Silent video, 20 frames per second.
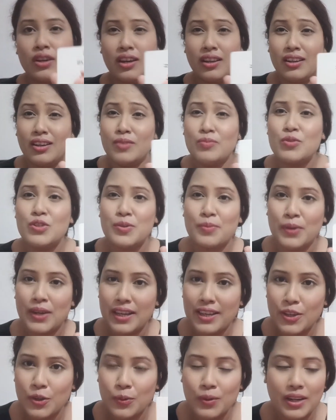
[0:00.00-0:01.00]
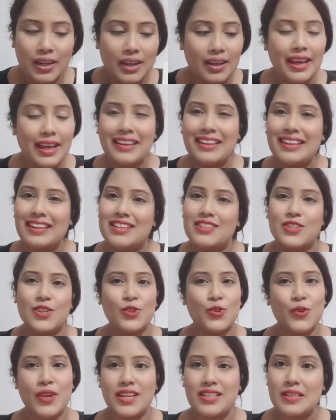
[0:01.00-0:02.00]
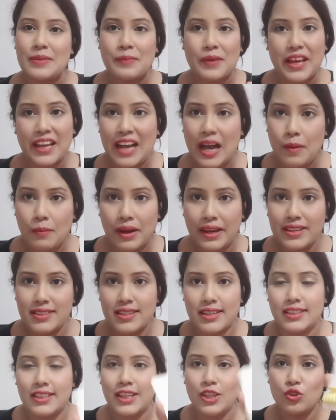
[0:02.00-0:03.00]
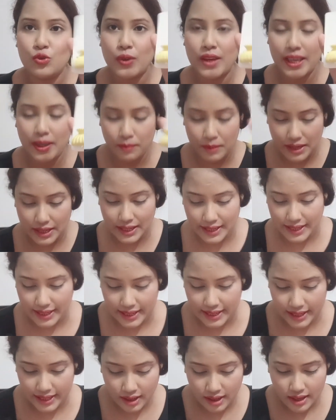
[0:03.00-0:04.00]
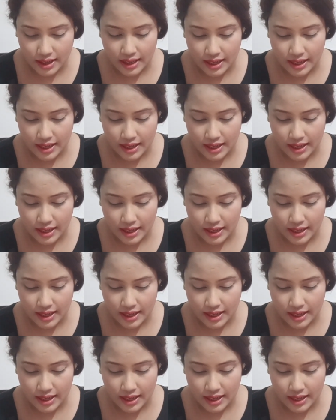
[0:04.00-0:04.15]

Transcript: कलर मुझे बड़ा क्यूट लगा एंड क्लचर तो यार सबके काम आ ही जाता है तो एक मैंने ये लिया